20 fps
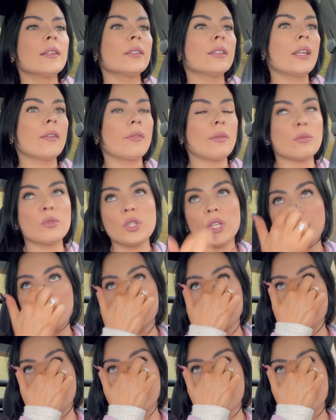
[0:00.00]
Nie wiem, czy ja
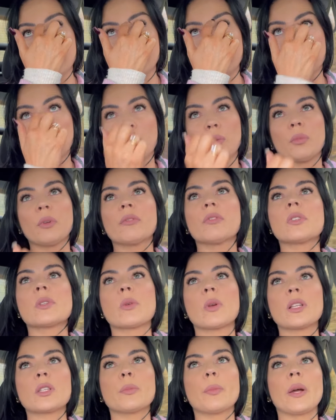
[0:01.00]
się teraz wyrobię
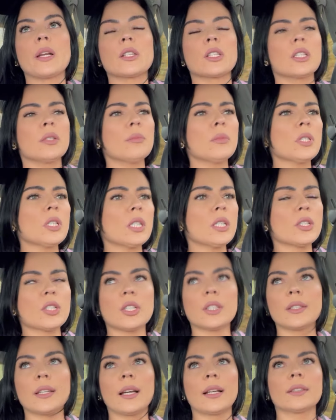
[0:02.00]
wysłać paczki. Myślę, że
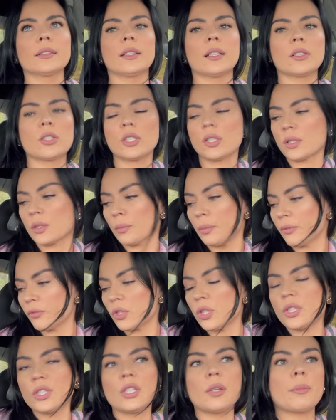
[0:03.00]
tak. Także sobie
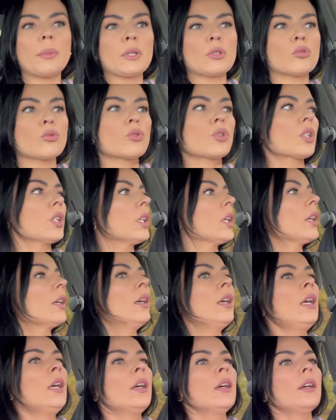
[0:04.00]
wcześniej paczuszki
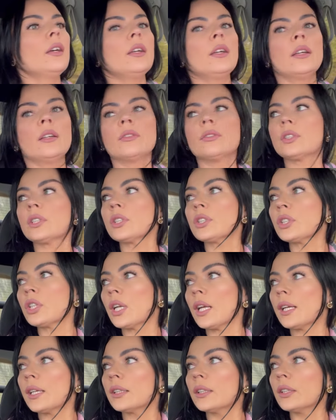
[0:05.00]
e,
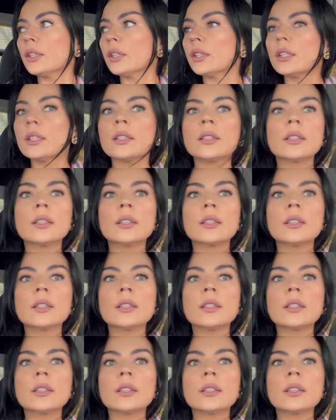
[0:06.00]
wyślę i